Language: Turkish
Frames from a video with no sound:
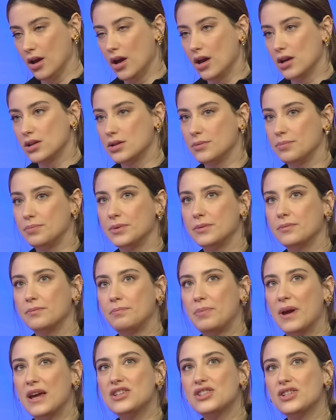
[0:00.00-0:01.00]
işte
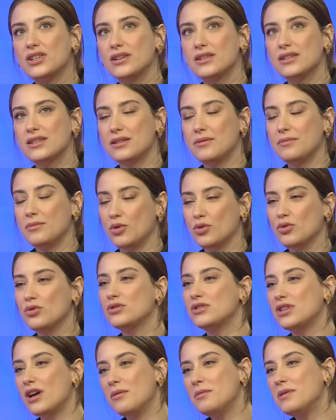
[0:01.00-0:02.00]
5 Kasım onun
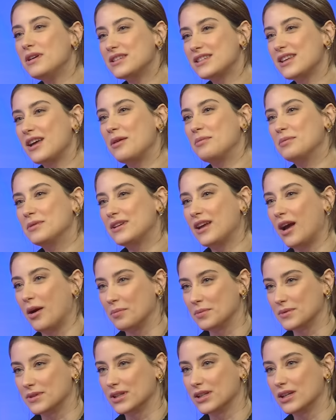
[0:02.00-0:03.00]
tam hesabını
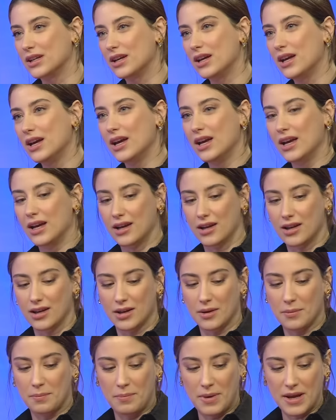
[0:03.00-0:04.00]
yaptık.
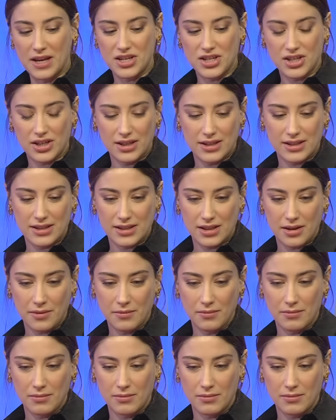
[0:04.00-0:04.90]
5 ee, Kasım